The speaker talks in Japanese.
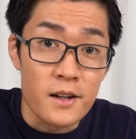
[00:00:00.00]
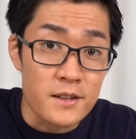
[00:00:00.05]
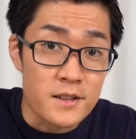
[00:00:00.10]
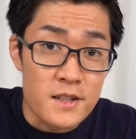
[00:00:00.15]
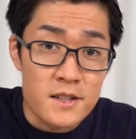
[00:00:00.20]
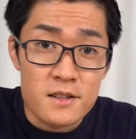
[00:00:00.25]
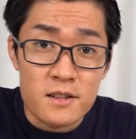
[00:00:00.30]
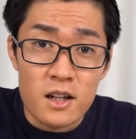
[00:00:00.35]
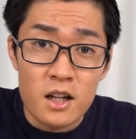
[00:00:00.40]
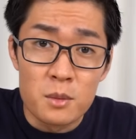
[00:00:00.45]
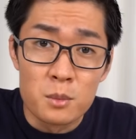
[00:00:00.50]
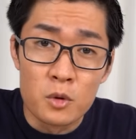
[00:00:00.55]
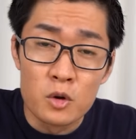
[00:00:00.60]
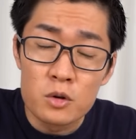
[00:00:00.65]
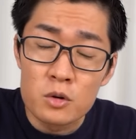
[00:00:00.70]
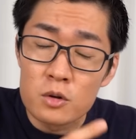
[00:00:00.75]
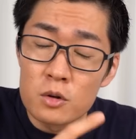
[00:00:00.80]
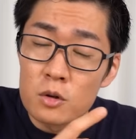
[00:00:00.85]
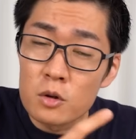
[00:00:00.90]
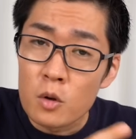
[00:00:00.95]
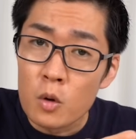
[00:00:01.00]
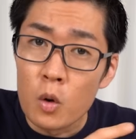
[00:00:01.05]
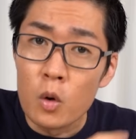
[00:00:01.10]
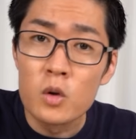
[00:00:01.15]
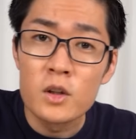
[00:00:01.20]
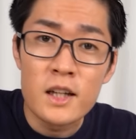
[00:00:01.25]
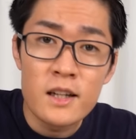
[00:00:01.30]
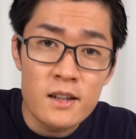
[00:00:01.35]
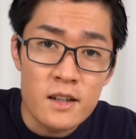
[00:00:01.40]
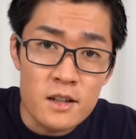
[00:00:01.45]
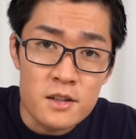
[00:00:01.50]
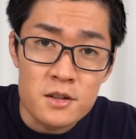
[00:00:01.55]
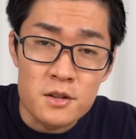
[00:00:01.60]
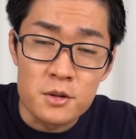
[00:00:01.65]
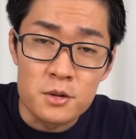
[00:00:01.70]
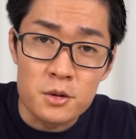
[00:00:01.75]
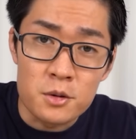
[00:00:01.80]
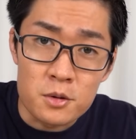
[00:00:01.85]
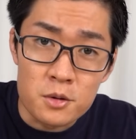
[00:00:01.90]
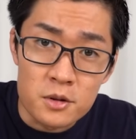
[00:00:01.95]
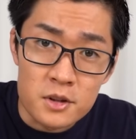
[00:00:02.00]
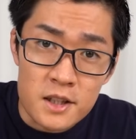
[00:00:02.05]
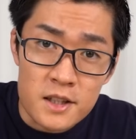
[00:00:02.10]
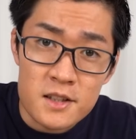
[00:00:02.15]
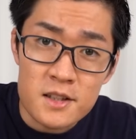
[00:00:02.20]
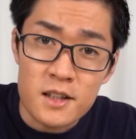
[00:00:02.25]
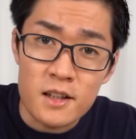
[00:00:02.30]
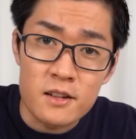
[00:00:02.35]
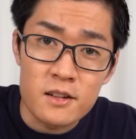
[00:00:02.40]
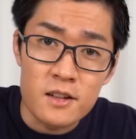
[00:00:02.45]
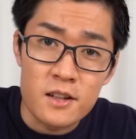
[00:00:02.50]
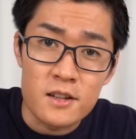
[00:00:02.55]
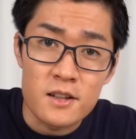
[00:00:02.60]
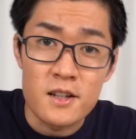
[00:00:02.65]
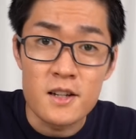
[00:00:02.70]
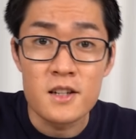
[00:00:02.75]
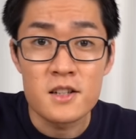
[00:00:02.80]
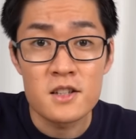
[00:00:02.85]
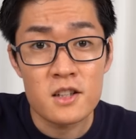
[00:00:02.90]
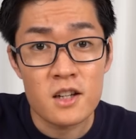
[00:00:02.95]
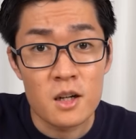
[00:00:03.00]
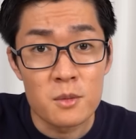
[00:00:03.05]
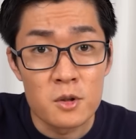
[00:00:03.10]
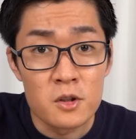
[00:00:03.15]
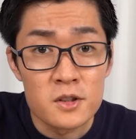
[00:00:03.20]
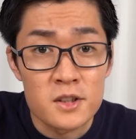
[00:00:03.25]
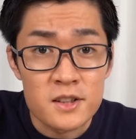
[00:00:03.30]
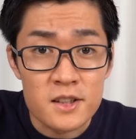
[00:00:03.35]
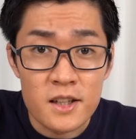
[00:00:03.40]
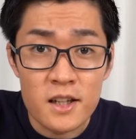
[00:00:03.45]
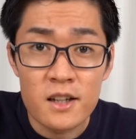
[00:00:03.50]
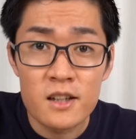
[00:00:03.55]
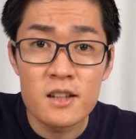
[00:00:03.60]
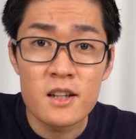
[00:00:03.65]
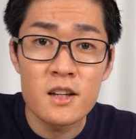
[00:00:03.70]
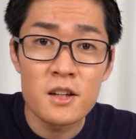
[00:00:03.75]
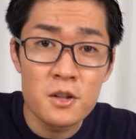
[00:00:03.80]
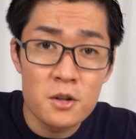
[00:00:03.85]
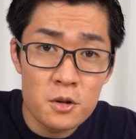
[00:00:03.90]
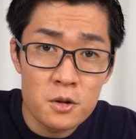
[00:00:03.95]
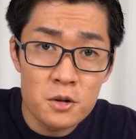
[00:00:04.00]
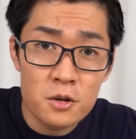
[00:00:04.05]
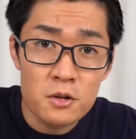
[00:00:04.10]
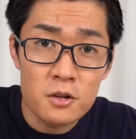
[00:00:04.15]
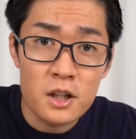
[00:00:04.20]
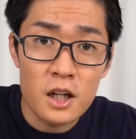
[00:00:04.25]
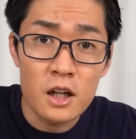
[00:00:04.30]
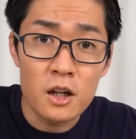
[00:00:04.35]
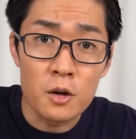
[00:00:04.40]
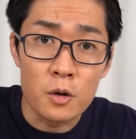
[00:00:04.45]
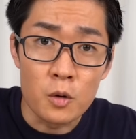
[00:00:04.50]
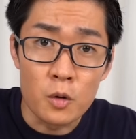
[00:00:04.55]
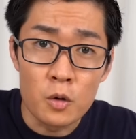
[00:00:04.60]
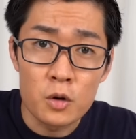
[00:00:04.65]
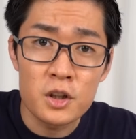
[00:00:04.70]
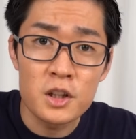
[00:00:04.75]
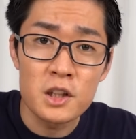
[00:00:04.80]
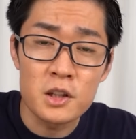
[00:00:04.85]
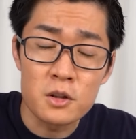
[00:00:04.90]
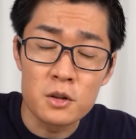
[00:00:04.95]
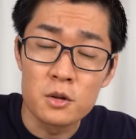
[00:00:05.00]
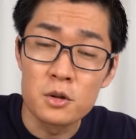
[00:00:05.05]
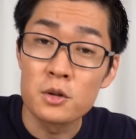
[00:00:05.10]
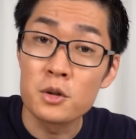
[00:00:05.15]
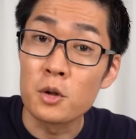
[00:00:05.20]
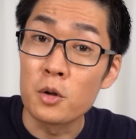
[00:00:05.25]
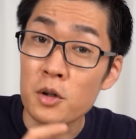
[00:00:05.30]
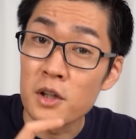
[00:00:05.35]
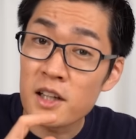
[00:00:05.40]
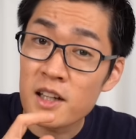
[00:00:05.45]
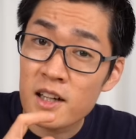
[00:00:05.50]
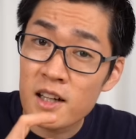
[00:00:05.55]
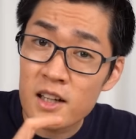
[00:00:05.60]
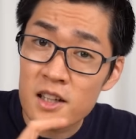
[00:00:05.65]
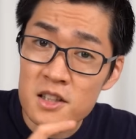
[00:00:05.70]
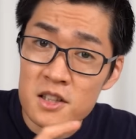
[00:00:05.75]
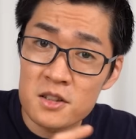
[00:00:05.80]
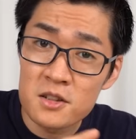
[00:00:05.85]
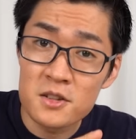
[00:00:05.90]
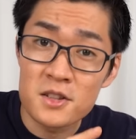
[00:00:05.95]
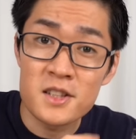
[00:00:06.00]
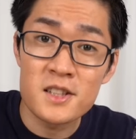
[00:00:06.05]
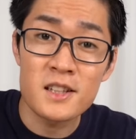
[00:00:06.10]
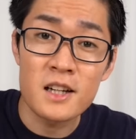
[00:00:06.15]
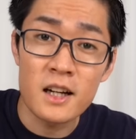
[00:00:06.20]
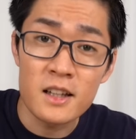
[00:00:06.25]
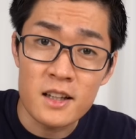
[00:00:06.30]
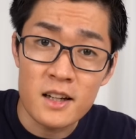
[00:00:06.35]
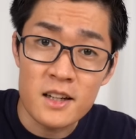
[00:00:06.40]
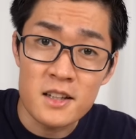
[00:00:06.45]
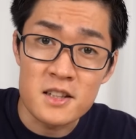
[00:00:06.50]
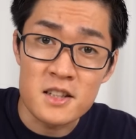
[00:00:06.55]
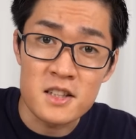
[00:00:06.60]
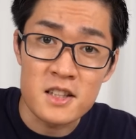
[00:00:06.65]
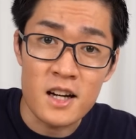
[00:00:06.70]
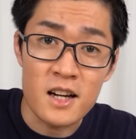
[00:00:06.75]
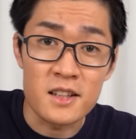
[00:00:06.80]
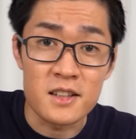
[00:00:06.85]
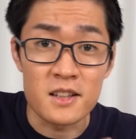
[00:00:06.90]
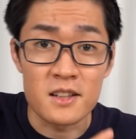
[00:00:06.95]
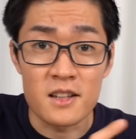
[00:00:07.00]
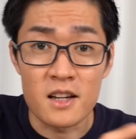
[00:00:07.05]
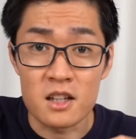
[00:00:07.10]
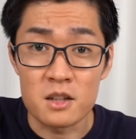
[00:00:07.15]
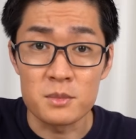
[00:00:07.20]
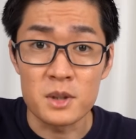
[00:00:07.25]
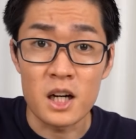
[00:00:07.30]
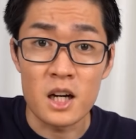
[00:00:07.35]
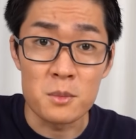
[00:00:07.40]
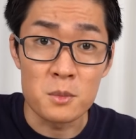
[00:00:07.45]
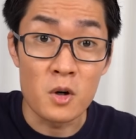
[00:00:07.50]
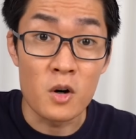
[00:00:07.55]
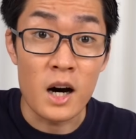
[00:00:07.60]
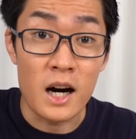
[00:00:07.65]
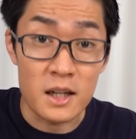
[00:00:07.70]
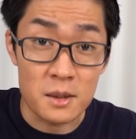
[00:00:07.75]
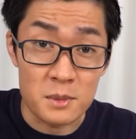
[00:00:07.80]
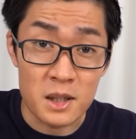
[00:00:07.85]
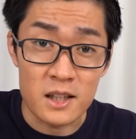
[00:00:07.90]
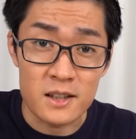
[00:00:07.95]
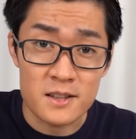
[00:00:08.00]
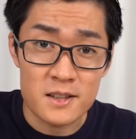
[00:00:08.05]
ですがもっと高電圧のところで使っていてしかも静電容量が大きいと取り返しのつかない事態になる場合もありま